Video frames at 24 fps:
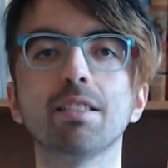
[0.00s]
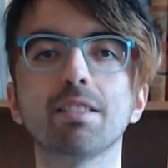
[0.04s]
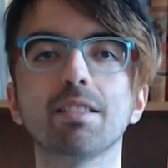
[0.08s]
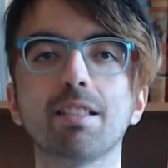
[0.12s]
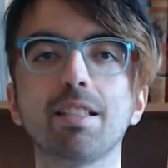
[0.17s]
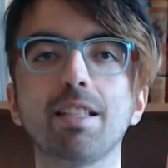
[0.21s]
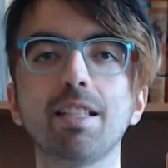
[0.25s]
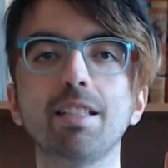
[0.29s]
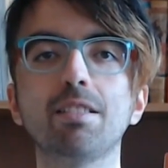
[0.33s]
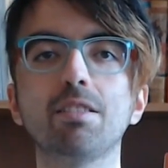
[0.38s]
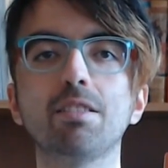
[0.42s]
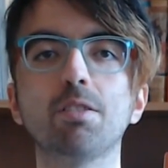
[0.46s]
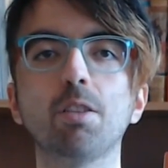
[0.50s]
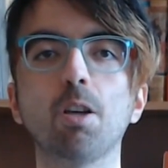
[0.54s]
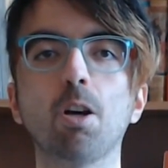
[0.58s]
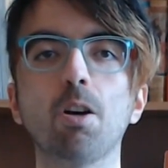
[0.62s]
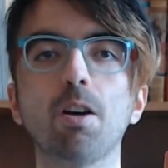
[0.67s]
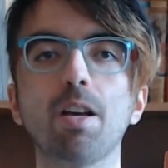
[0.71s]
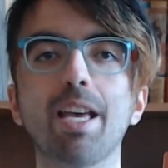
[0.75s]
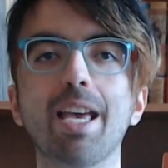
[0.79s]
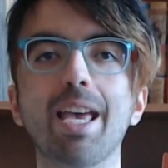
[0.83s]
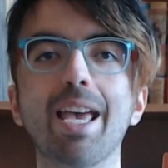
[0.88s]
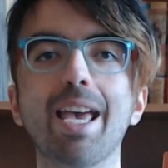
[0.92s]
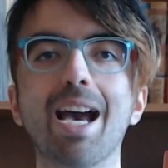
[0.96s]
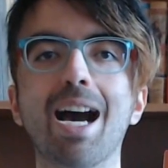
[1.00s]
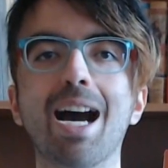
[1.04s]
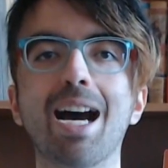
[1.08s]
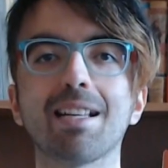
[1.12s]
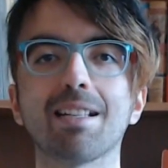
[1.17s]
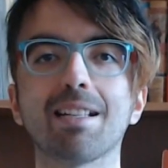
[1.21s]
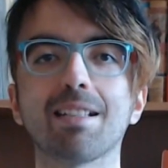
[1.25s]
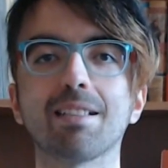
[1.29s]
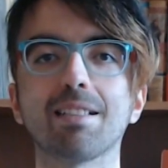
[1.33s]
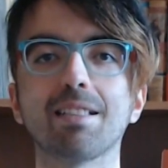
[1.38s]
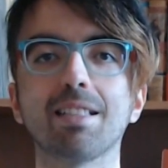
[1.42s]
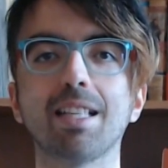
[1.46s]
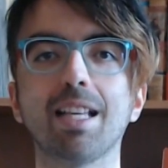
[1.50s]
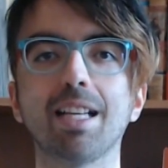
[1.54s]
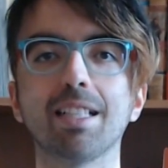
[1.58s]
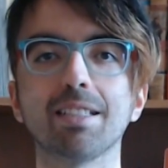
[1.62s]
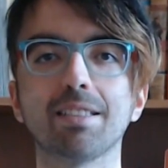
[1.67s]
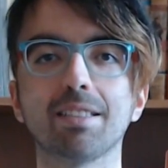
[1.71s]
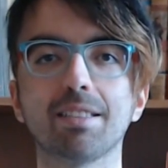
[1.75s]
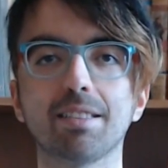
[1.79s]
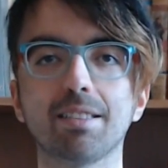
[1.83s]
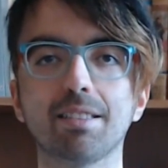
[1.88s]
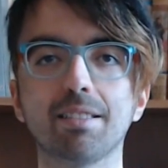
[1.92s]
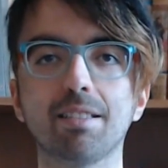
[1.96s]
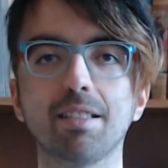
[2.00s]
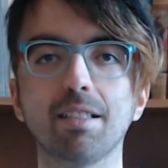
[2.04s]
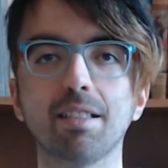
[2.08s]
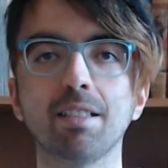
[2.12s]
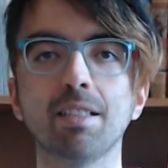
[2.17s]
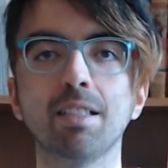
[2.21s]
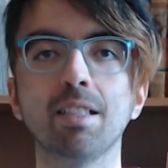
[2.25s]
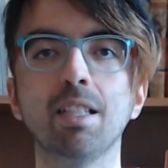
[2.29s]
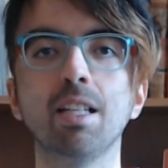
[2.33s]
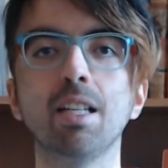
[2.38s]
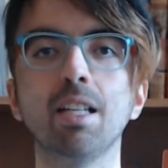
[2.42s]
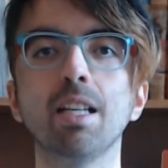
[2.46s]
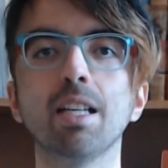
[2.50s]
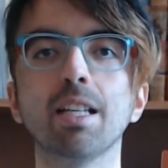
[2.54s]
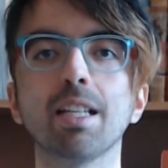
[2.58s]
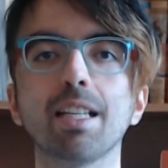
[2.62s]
scritto Earnest,